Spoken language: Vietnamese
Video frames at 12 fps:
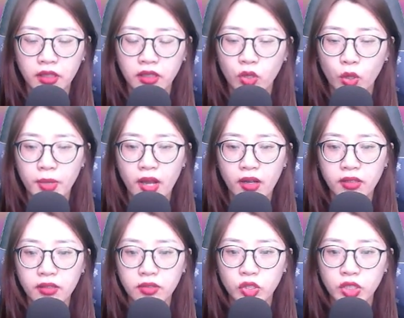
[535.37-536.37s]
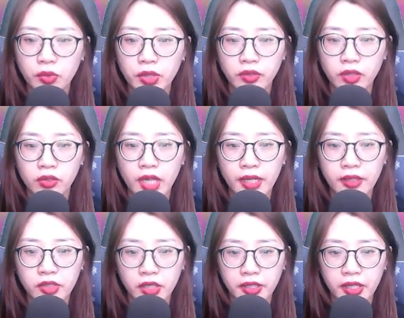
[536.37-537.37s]
Hôm đó, sau khi Từ Thanh
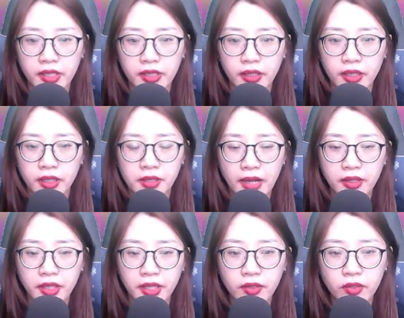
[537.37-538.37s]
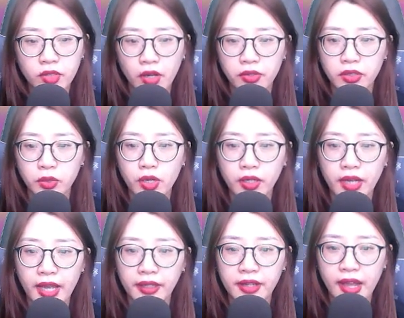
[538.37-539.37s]
rời đi, đã khiến cho Dương Quốc
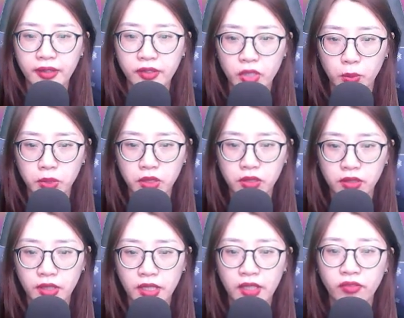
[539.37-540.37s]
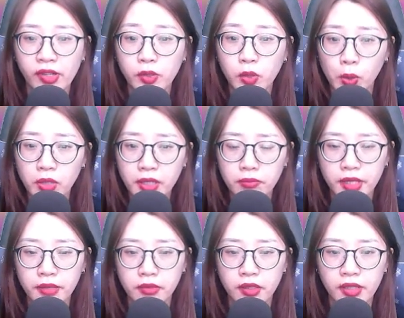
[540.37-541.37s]
An đang trọng thương, phải cố lết
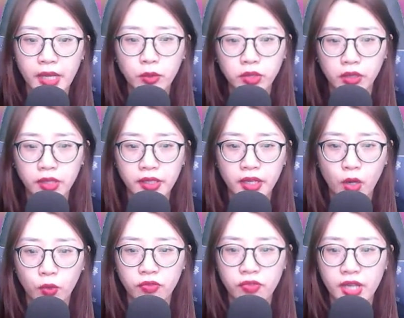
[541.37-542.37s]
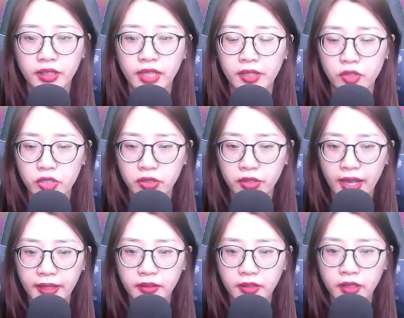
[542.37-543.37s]
mình kéo tử y hầu về thành Trường
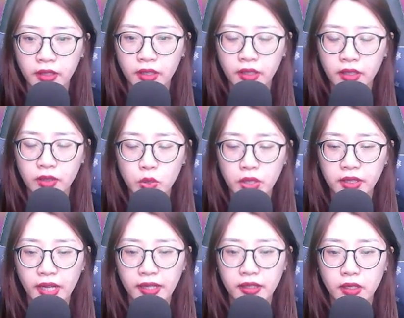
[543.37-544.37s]
An. Chuyện này